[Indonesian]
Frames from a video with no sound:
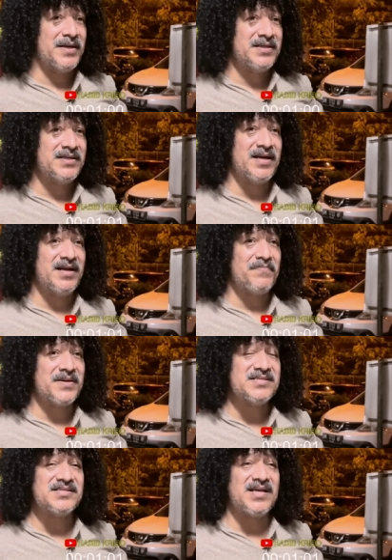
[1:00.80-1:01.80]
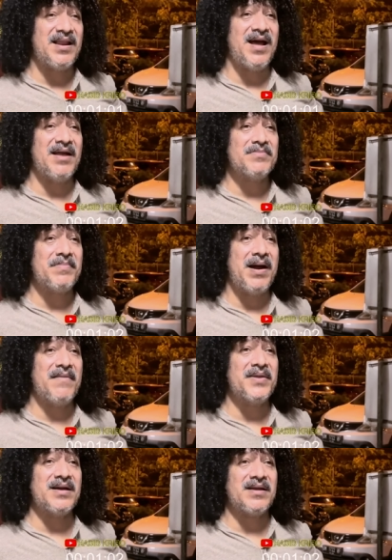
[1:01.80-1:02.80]
ini karena apa? Kesalahan
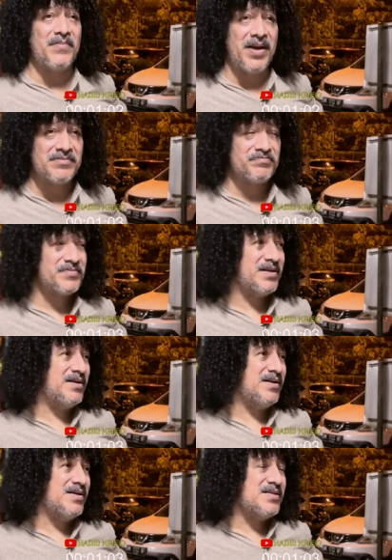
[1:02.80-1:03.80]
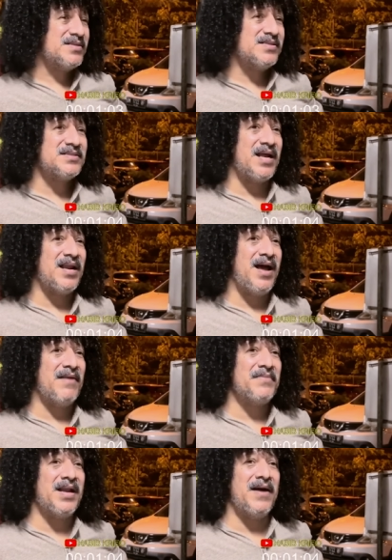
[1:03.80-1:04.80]
memahami agama. Kesalahan
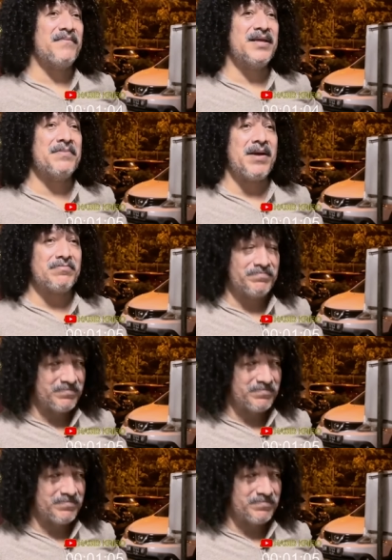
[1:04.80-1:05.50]
memahami iman.